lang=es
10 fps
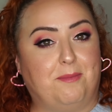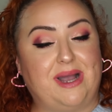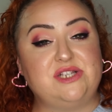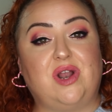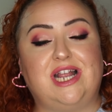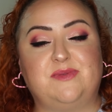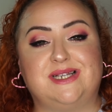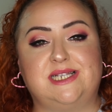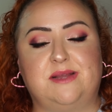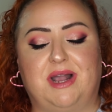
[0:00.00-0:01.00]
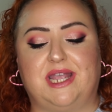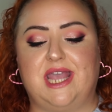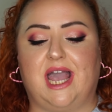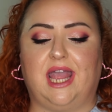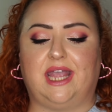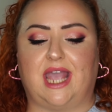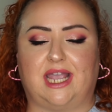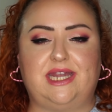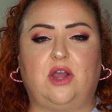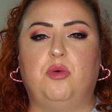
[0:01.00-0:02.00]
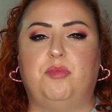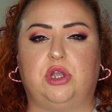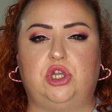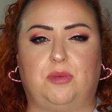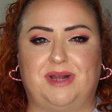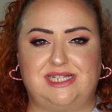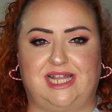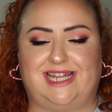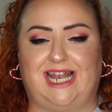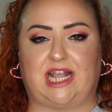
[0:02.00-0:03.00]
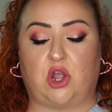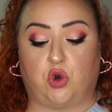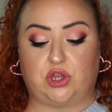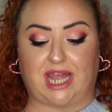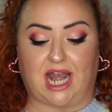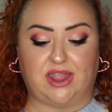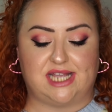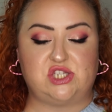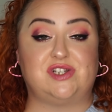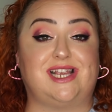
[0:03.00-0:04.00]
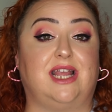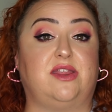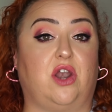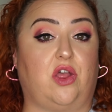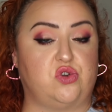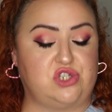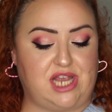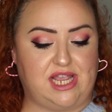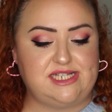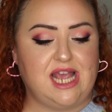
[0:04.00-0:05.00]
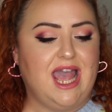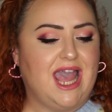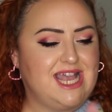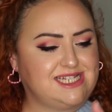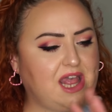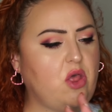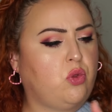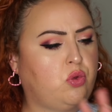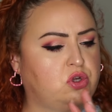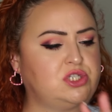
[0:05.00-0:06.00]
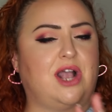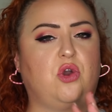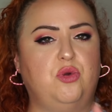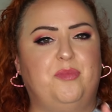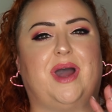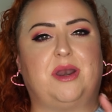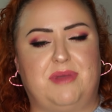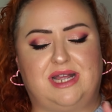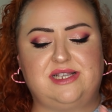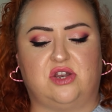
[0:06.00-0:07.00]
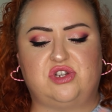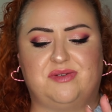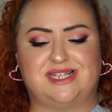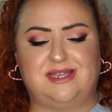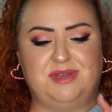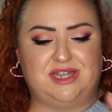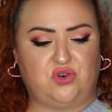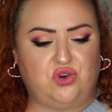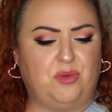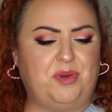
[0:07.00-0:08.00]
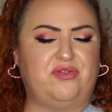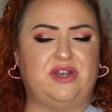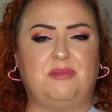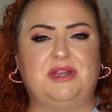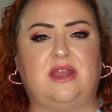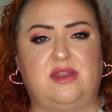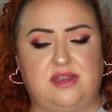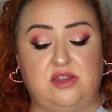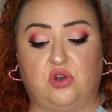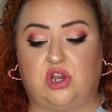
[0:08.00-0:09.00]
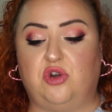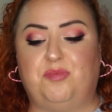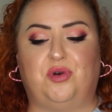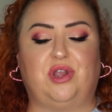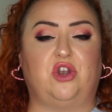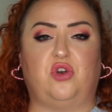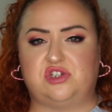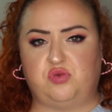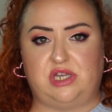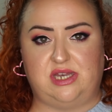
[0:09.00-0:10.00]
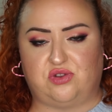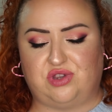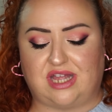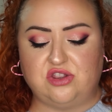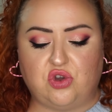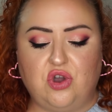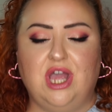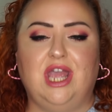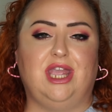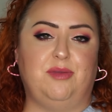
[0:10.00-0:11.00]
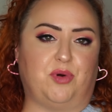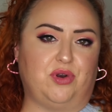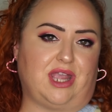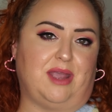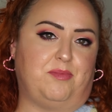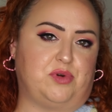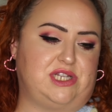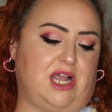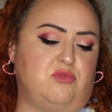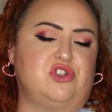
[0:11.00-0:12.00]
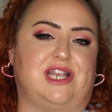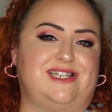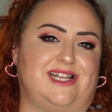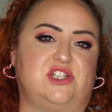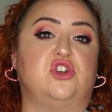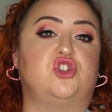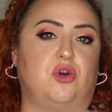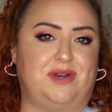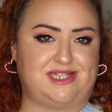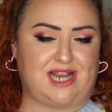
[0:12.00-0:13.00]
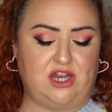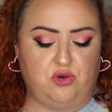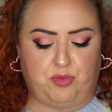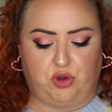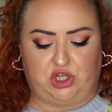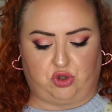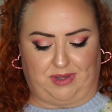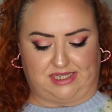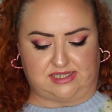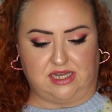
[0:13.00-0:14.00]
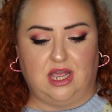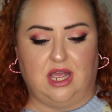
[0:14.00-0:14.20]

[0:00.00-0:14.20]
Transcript: Paso a las bases de maquillaje, que aquí tengo un poquito más de tela que cortar, de hecho he seleccionado 6, he estado dudosa con un par más, que no sabía si meter o no, pero finalmente he decidido que no, porque no las utilizo tanto y porque pues digamos que estas sobresalen un poquito más.